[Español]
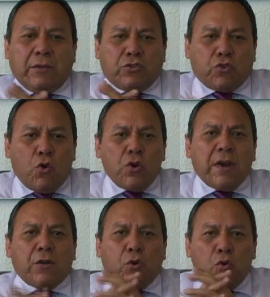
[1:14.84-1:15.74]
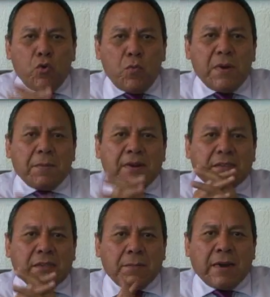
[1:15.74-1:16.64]
Son la columna
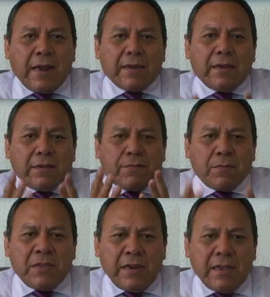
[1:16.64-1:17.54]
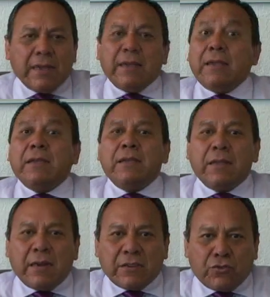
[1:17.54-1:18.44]
vertebral de la familia y
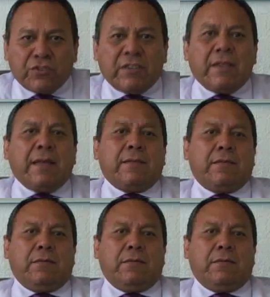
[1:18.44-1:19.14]
de la sociedad.